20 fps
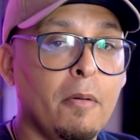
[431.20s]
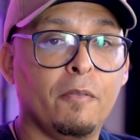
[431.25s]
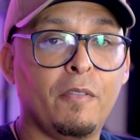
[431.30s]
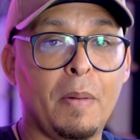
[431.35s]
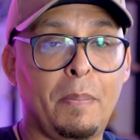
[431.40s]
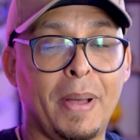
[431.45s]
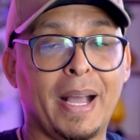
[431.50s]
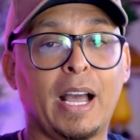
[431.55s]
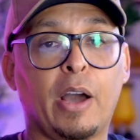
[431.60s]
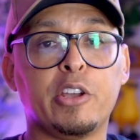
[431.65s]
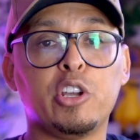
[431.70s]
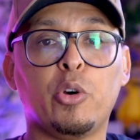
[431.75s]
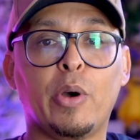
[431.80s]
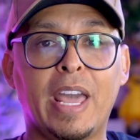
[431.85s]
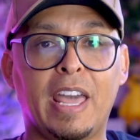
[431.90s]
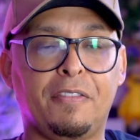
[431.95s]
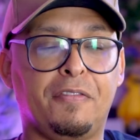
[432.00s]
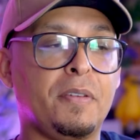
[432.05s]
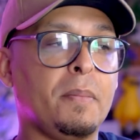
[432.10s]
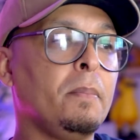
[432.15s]
vai pagar o
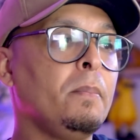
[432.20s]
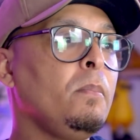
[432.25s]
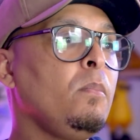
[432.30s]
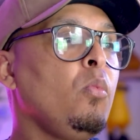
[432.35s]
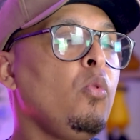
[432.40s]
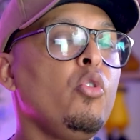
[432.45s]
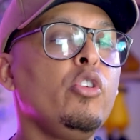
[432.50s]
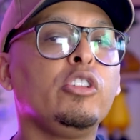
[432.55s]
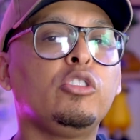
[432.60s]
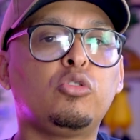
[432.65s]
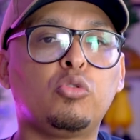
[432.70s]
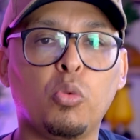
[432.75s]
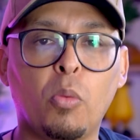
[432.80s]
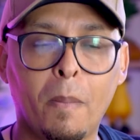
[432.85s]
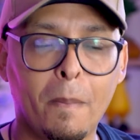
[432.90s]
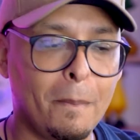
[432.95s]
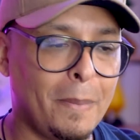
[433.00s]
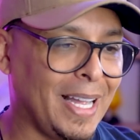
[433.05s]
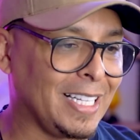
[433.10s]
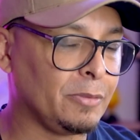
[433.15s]
IOF muito
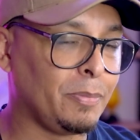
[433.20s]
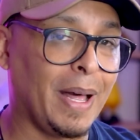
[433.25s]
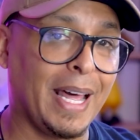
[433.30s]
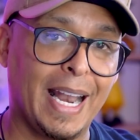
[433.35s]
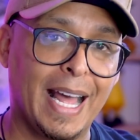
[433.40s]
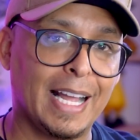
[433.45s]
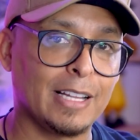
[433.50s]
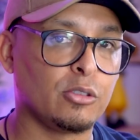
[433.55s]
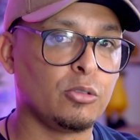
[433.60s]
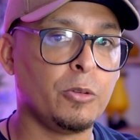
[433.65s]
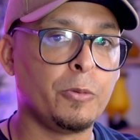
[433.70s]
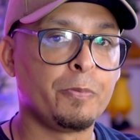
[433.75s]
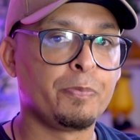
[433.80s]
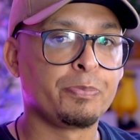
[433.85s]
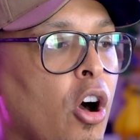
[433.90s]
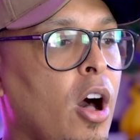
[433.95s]
mais barato.